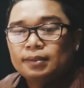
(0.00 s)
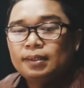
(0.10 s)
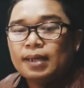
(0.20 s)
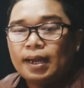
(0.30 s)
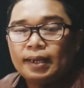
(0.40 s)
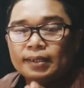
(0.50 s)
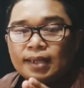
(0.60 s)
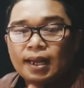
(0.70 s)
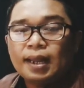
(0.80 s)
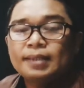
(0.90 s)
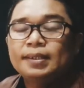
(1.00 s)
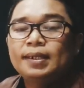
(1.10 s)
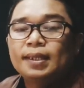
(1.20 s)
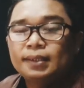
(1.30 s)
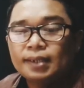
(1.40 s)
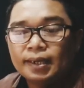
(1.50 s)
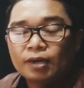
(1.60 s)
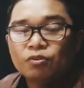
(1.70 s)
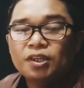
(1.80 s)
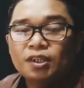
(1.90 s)
tidak ada salahnya dan tidak ada
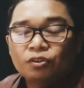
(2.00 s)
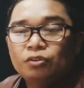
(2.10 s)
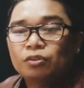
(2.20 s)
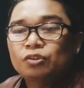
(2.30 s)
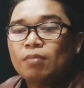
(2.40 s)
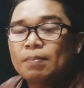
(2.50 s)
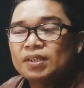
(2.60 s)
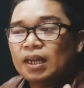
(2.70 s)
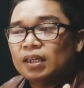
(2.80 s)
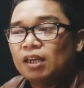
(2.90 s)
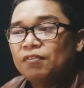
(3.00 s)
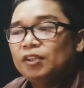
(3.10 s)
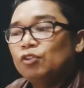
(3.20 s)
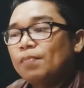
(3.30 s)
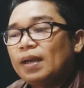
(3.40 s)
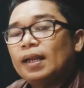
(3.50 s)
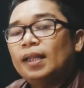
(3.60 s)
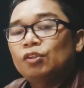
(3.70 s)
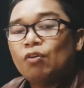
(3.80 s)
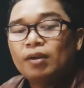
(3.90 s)
ruginya untuk coba menjalankan Fitup
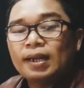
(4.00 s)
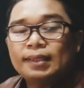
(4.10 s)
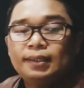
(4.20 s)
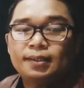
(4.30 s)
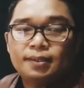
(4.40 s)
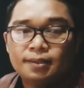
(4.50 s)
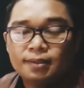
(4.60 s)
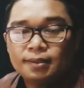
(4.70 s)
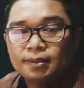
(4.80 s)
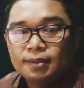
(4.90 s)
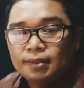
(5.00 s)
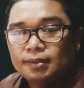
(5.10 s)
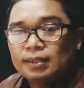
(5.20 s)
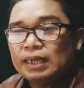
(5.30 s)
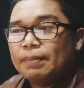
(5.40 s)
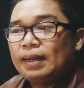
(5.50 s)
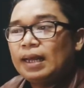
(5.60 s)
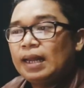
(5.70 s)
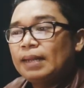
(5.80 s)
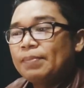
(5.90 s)
karena toh gratis
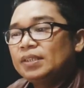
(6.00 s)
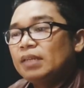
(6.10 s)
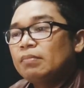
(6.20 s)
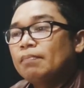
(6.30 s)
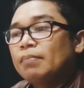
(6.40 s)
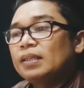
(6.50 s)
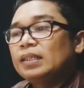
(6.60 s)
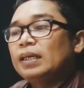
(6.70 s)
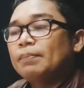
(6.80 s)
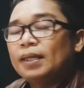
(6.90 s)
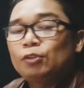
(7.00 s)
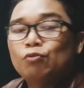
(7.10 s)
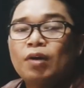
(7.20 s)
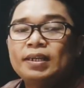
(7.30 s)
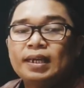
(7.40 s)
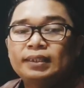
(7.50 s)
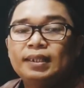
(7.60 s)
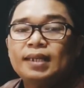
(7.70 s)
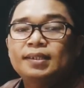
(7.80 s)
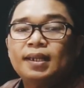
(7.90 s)
daripada Anda menjadi membernya Pak Tua yang
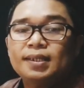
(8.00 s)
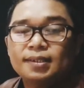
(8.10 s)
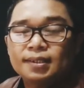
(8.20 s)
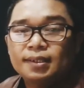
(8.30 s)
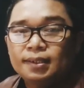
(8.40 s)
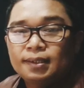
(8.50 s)
tidak jelas